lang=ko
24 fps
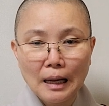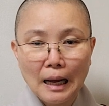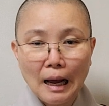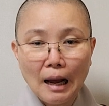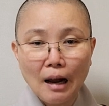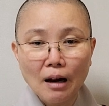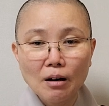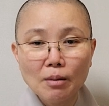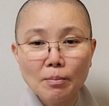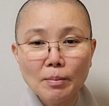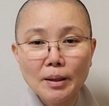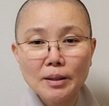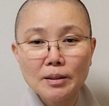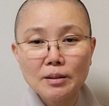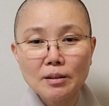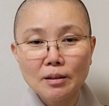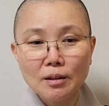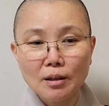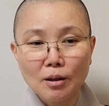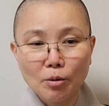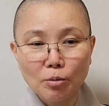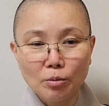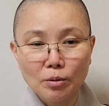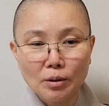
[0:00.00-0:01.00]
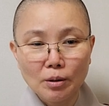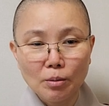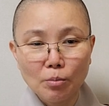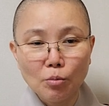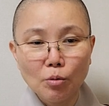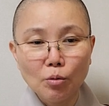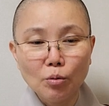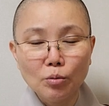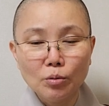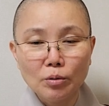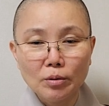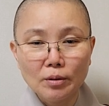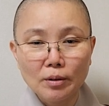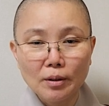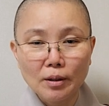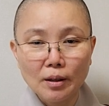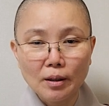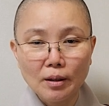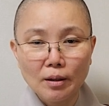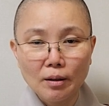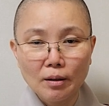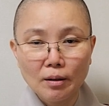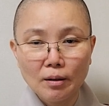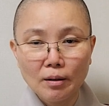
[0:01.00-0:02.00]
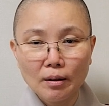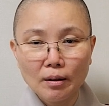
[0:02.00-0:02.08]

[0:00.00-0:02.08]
알메서 나온다. 모든 게.